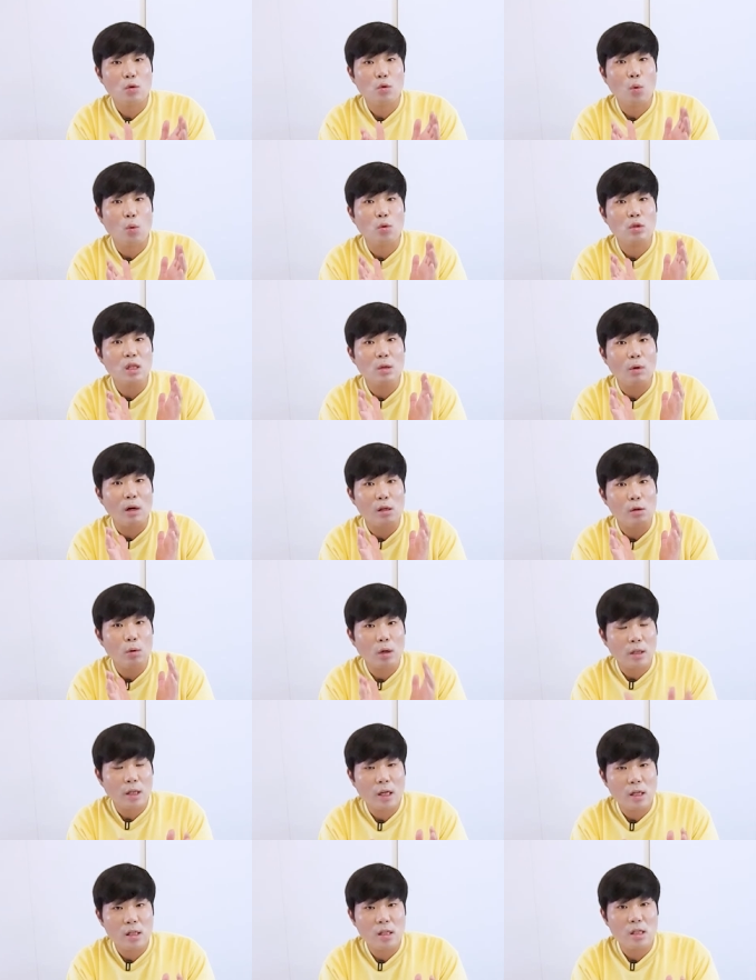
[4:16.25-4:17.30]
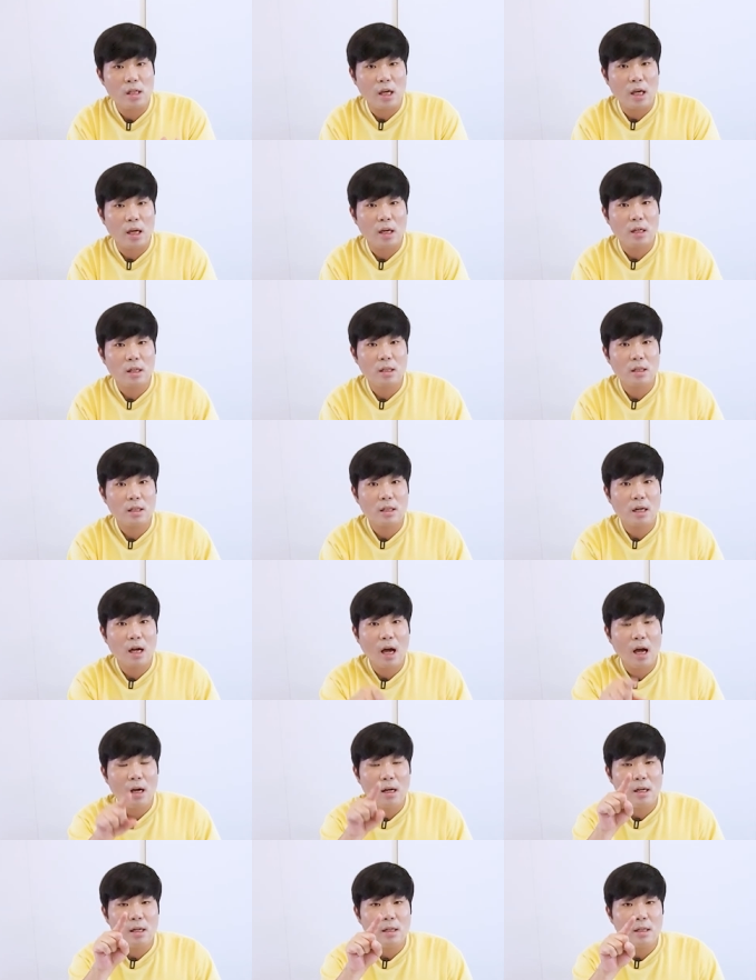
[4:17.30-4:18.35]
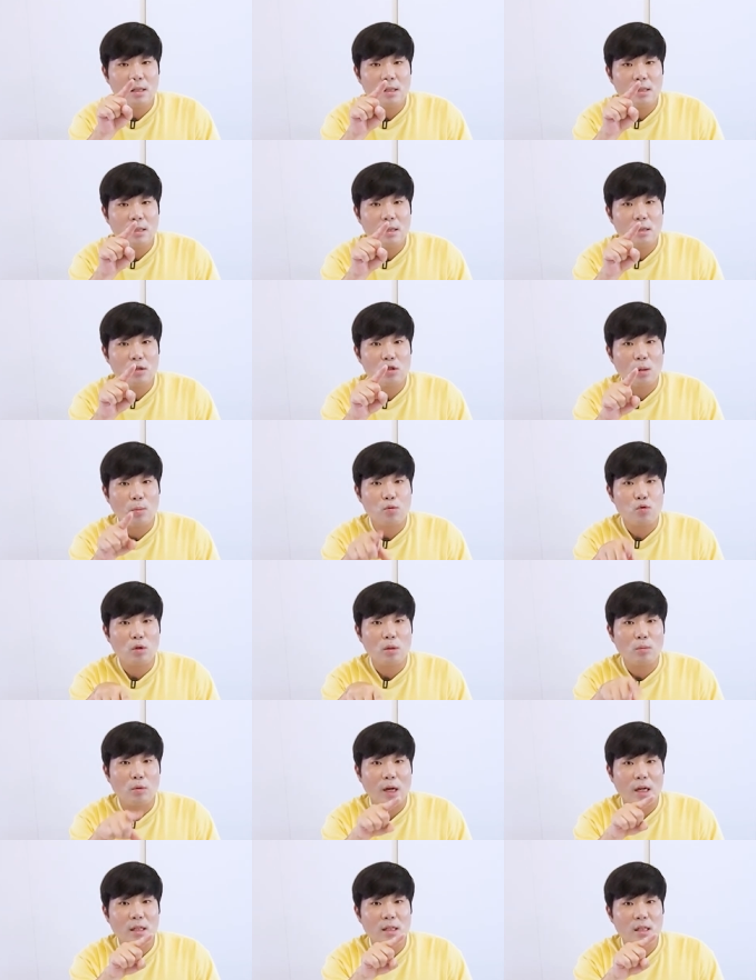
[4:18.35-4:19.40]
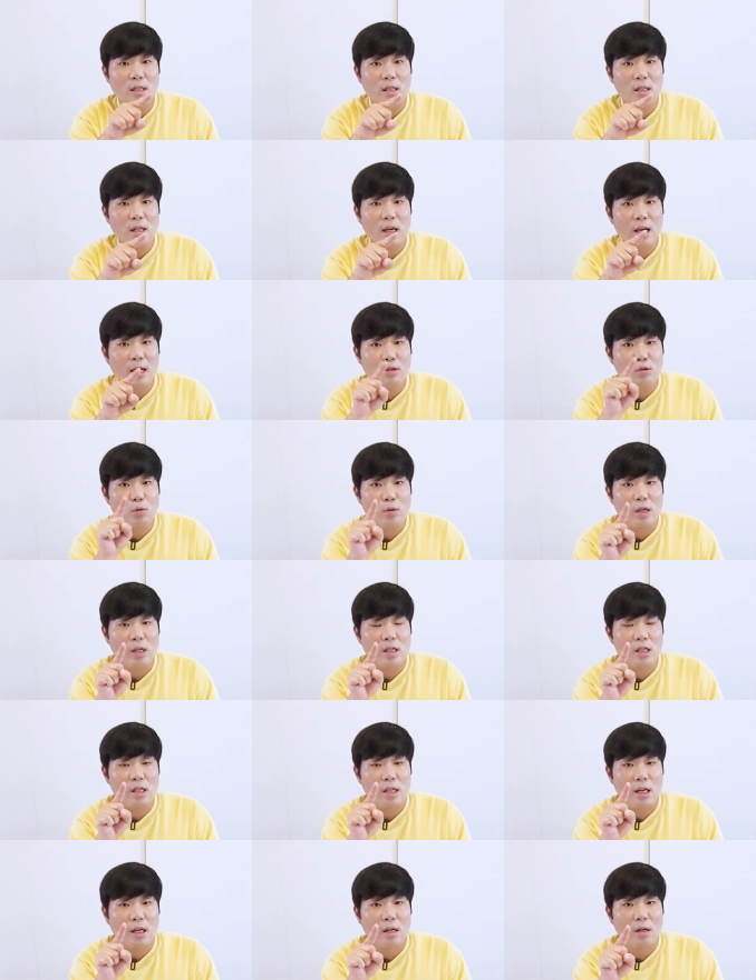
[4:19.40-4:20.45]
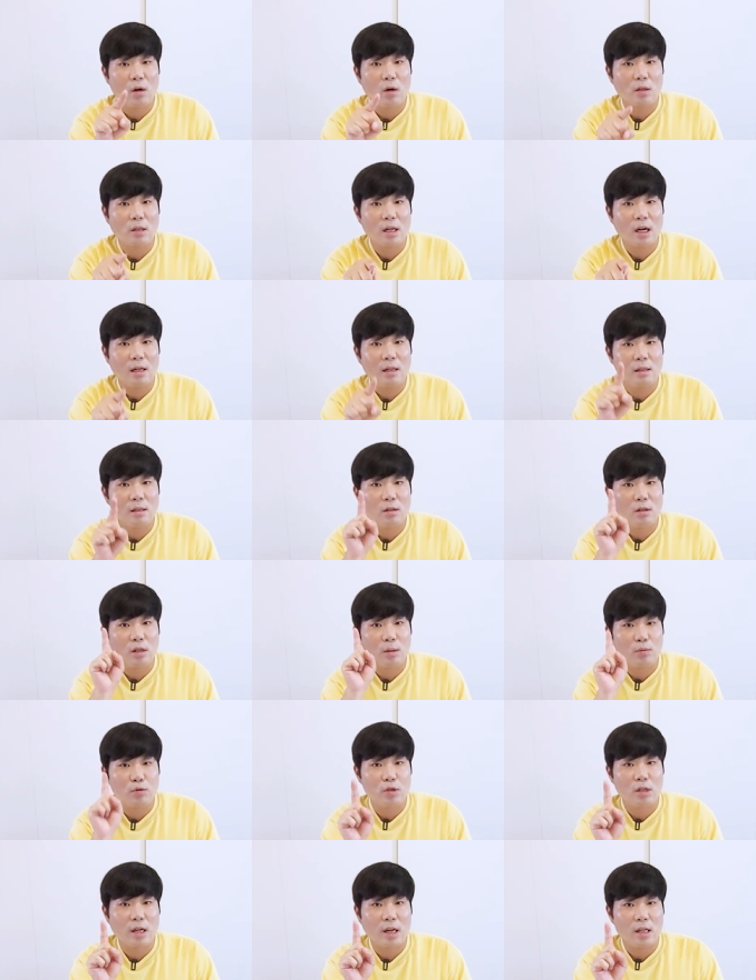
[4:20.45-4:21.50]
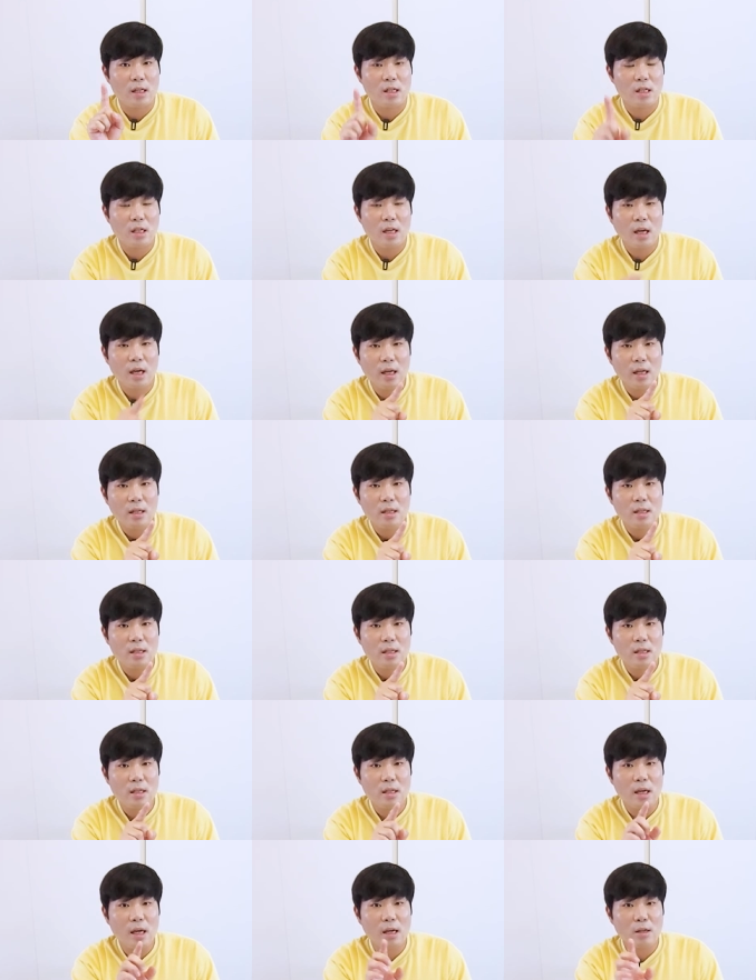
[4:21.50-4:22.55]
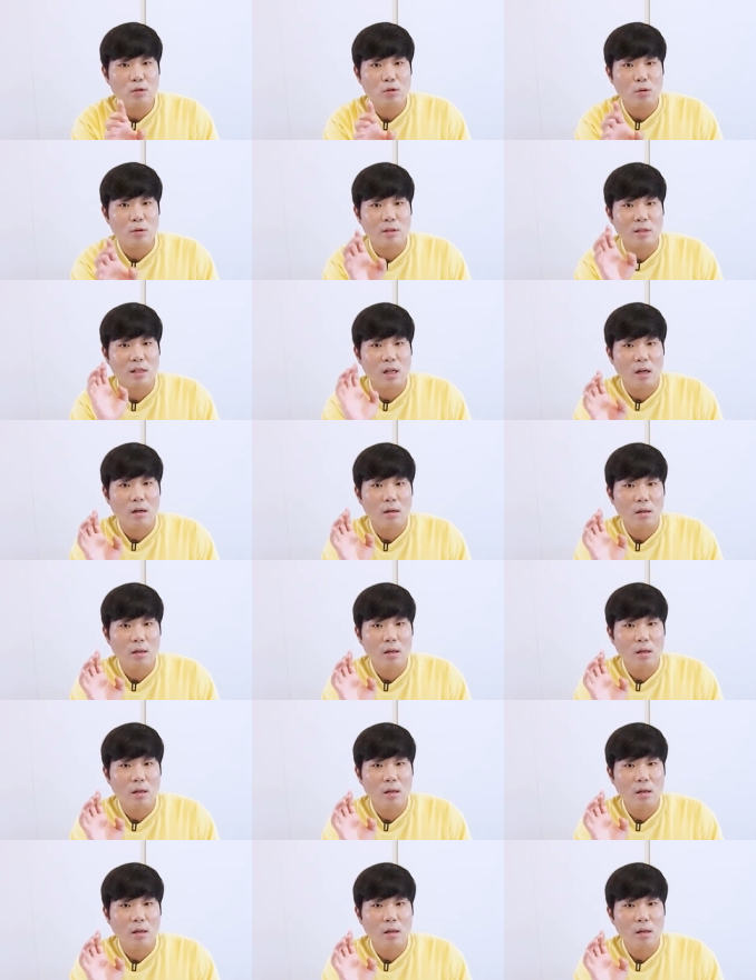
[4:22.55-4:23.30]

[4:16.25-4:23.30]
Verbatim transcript: 동작 완료가 되겠지? 그러니까 접종이 뭐야? 지혜종이지. 거기다가 러를 붙여야겠지? 지혜종러.